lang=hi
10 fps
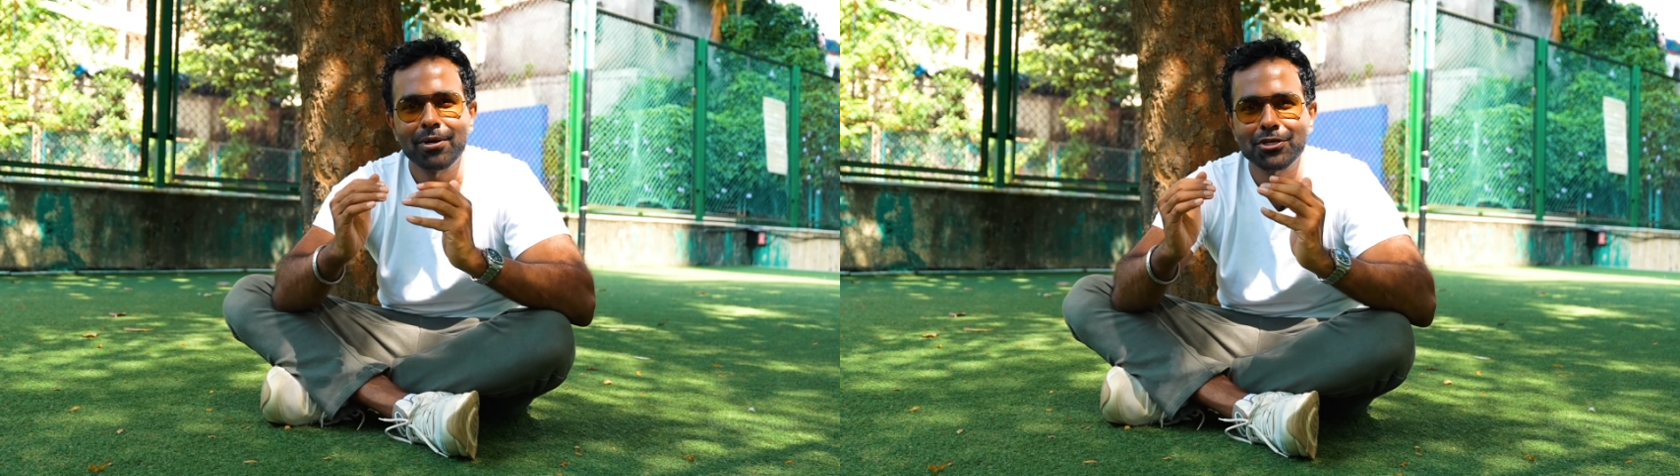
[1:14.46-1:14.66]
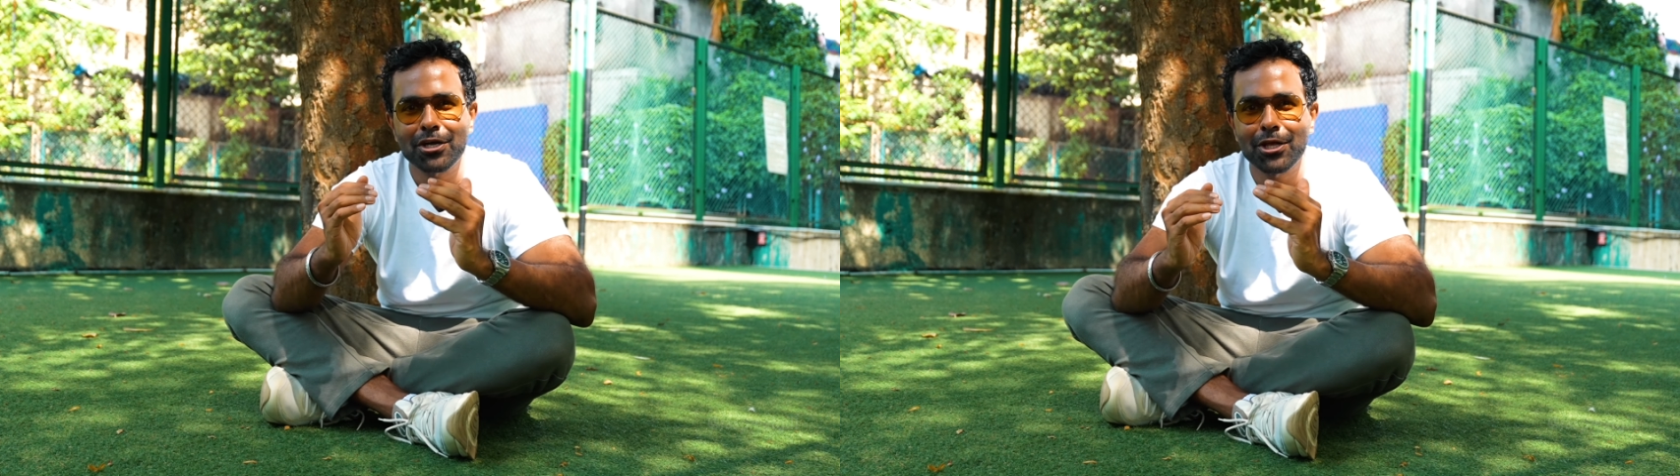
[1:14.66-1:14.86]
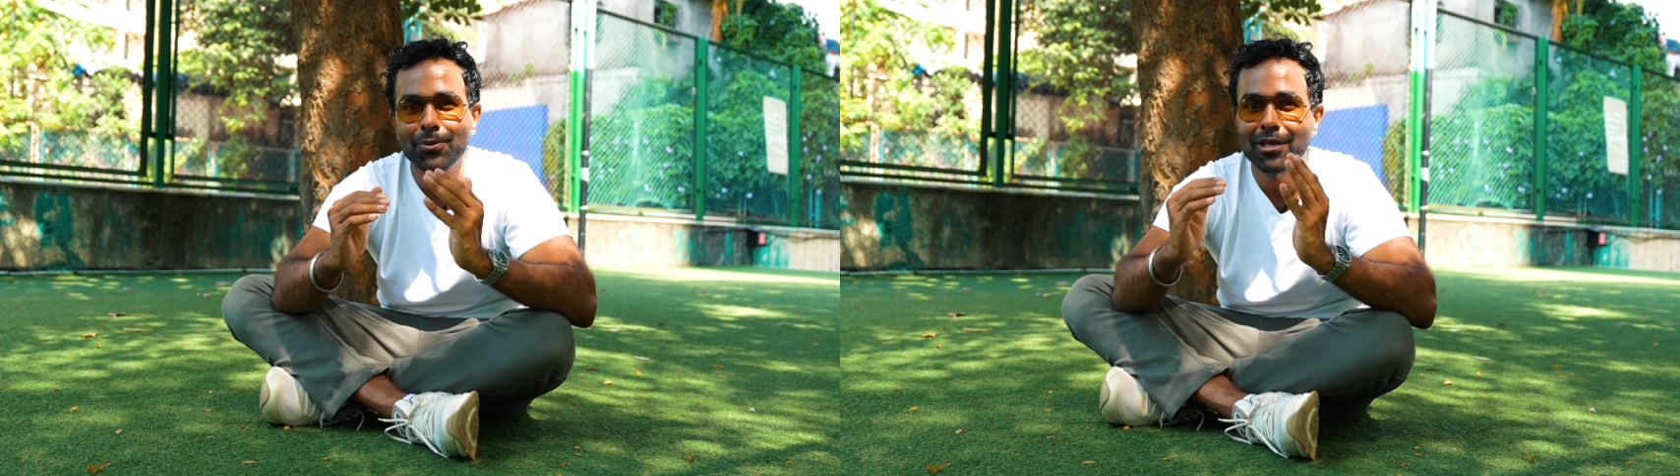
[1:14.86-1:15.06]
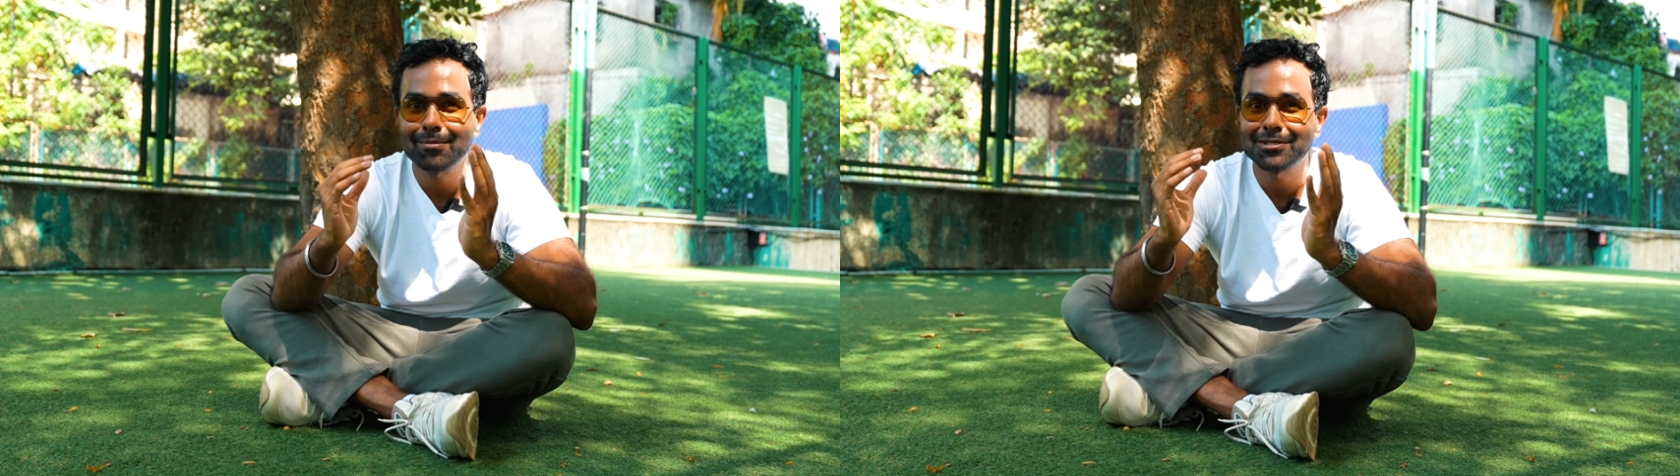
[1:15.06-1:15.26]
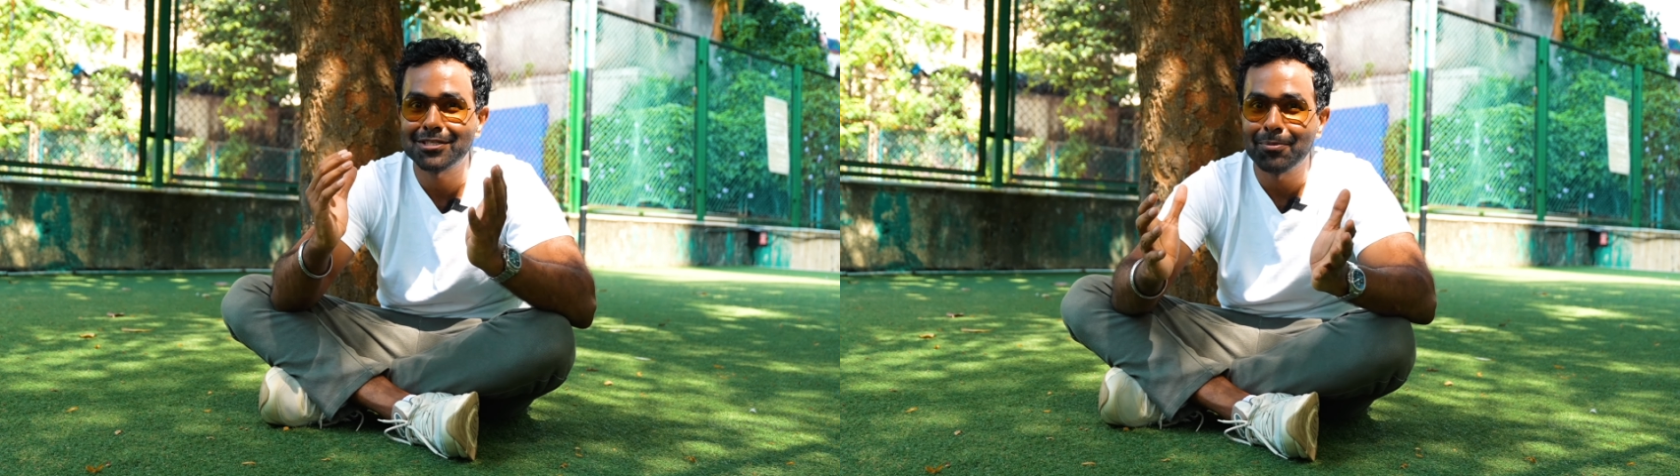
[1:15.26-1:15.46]
so, मैं चाहता हूँ कि
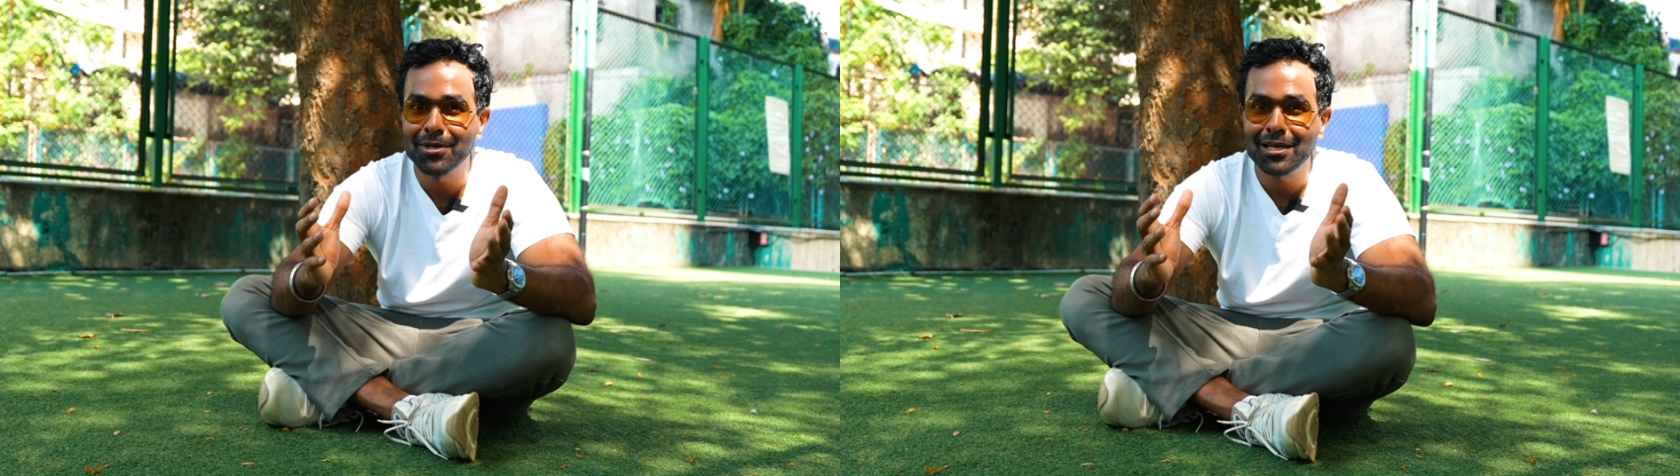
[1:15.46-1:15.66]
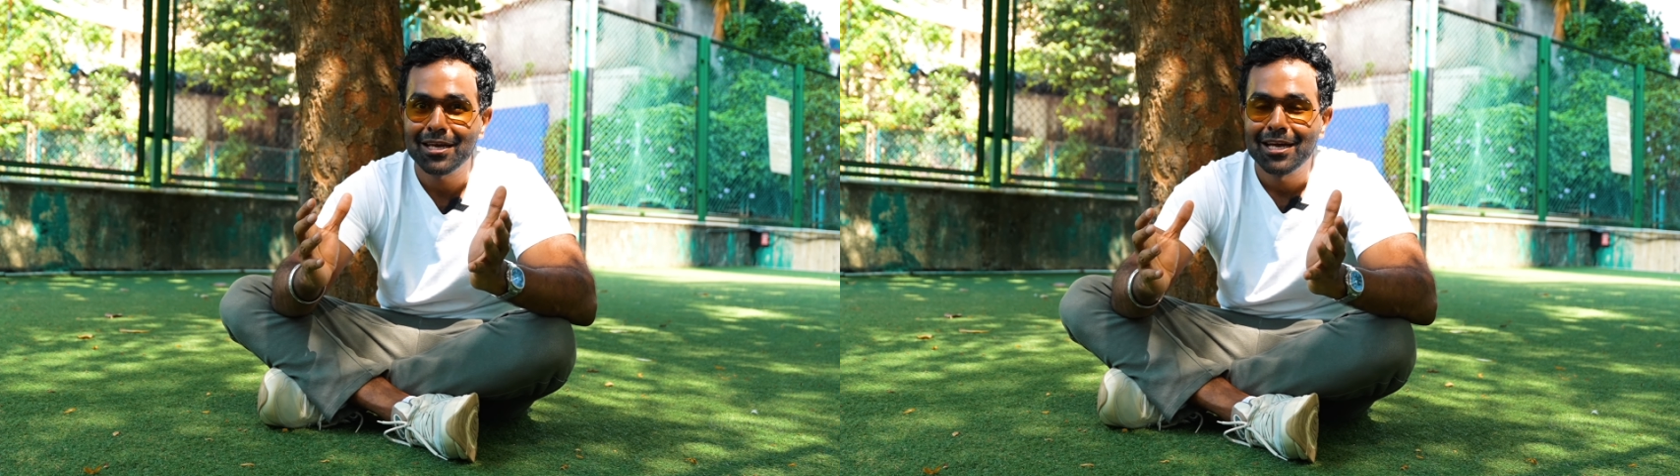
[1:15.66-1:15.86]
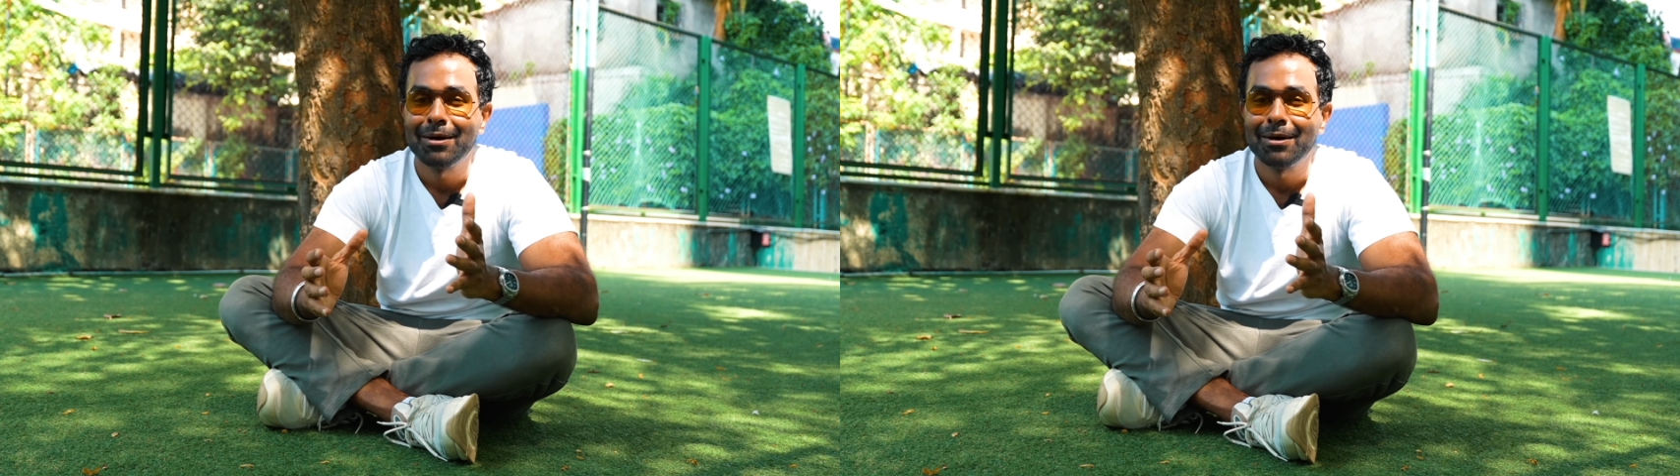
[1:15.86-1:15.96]
आप सभी